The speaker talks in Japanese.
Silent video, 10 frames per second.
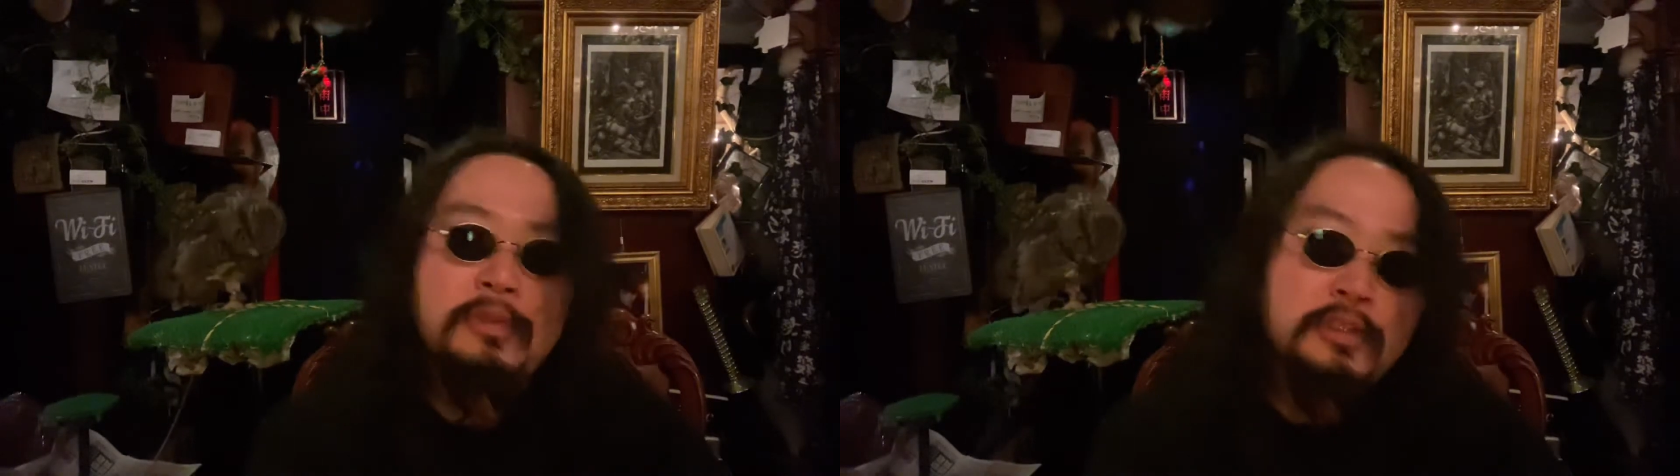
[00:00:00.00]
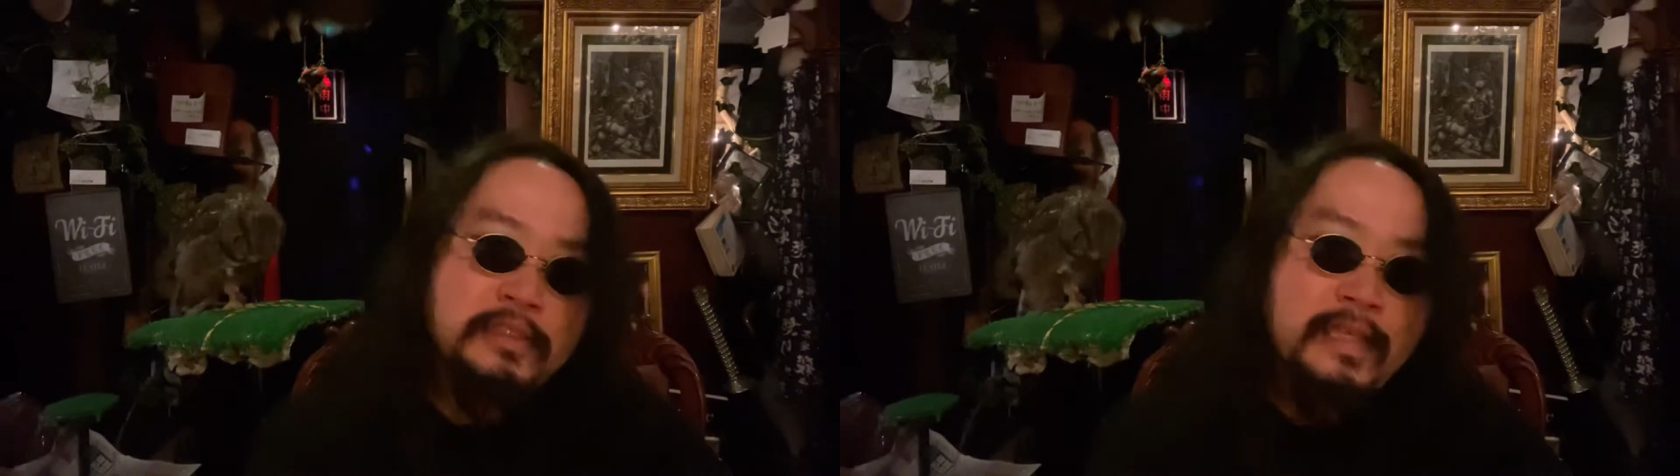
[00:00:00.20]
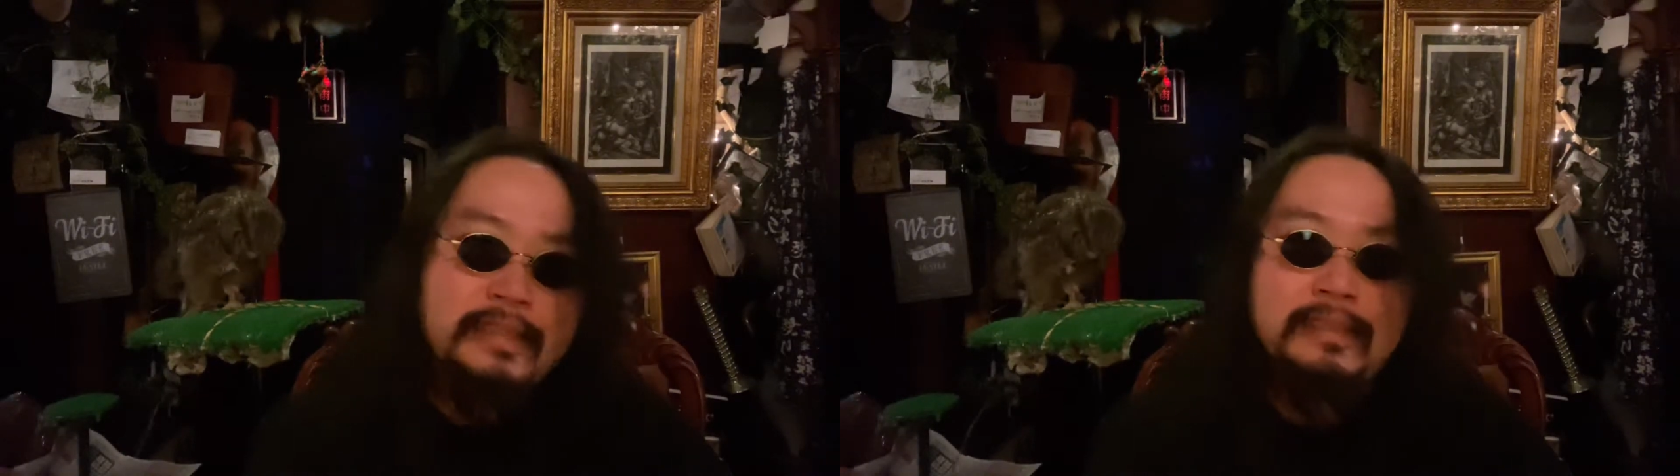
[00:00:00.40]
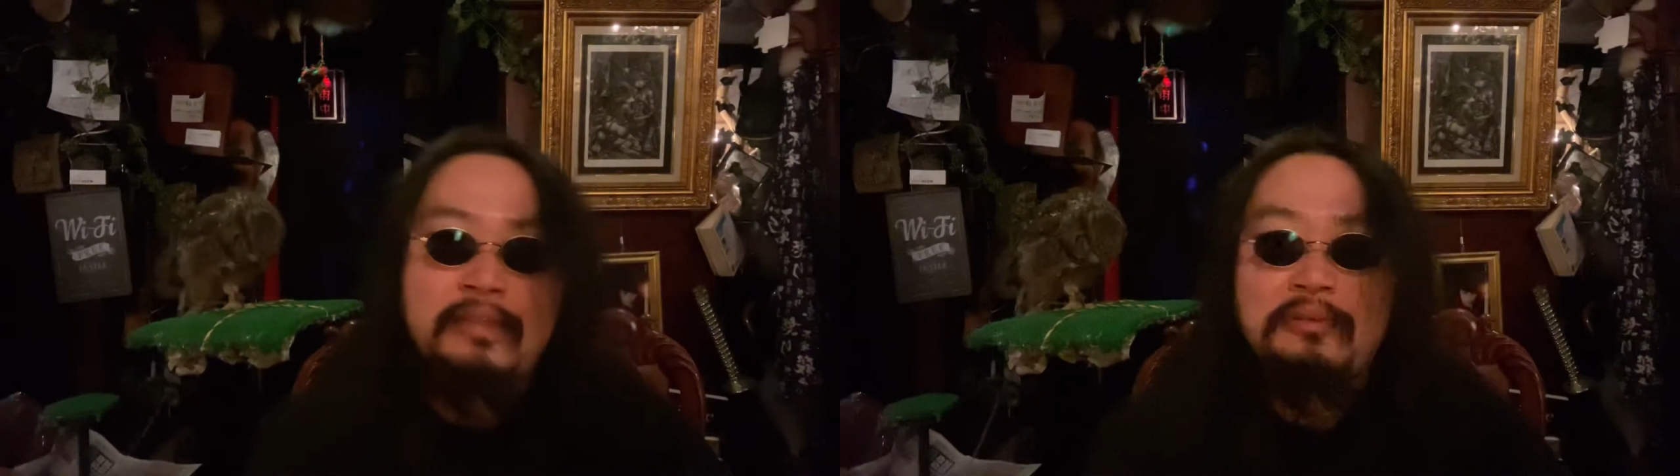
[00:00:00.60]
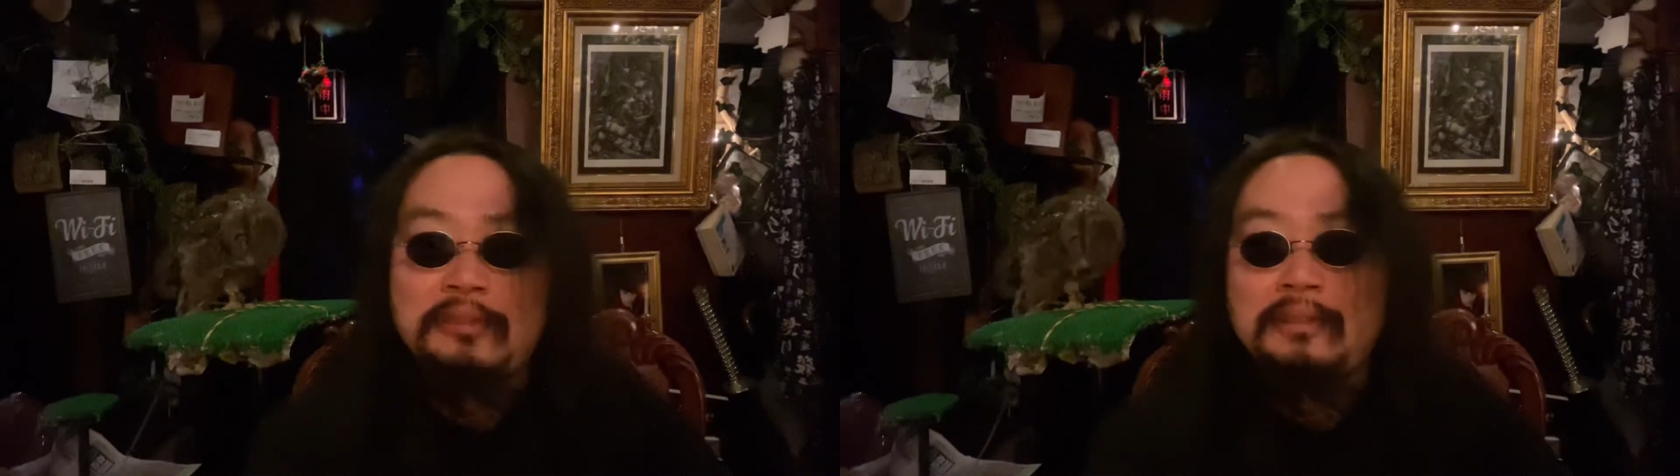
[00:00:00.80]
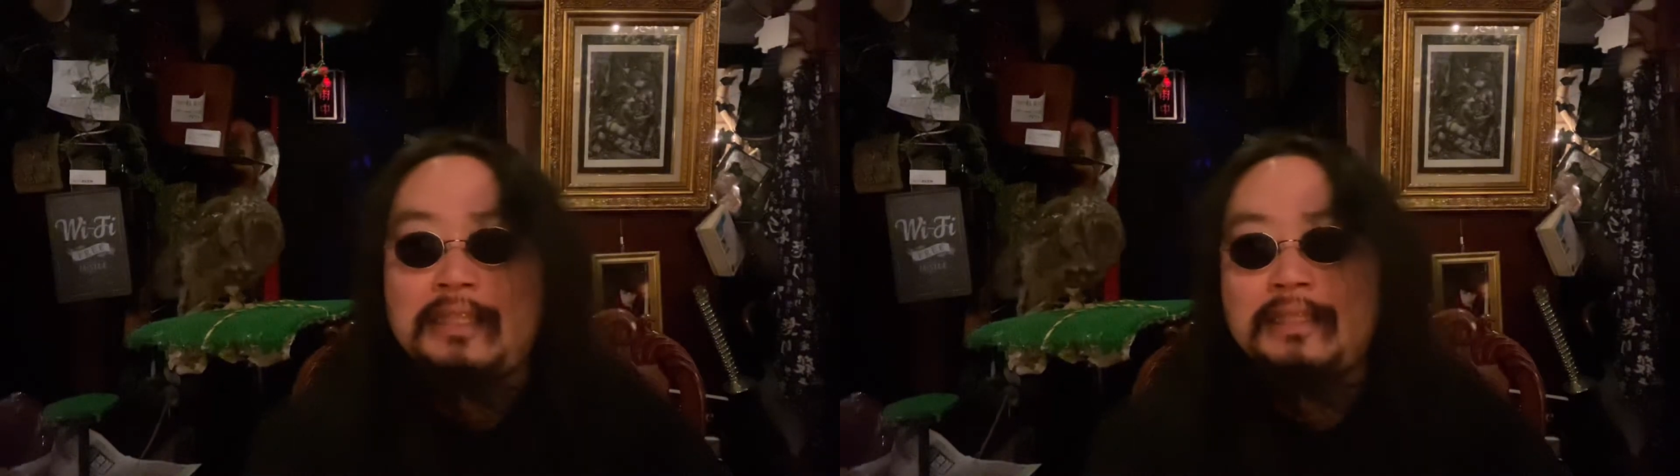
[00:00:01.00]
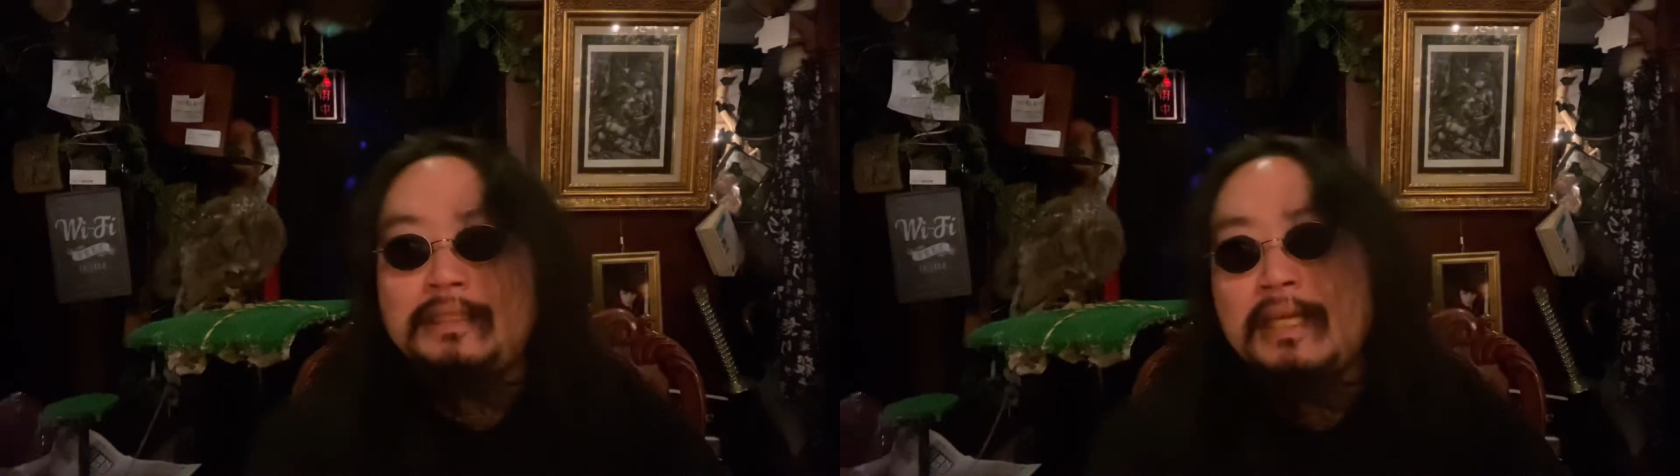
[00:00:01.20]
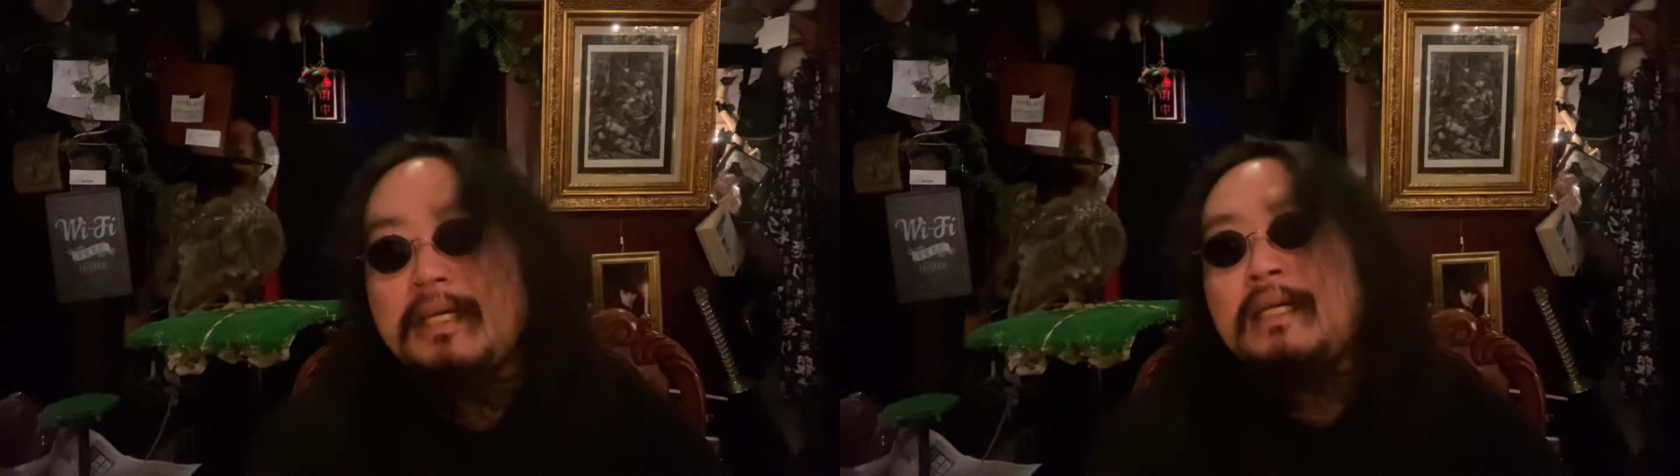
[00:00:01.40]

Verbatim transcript: どっちなんですけど、うちはですね。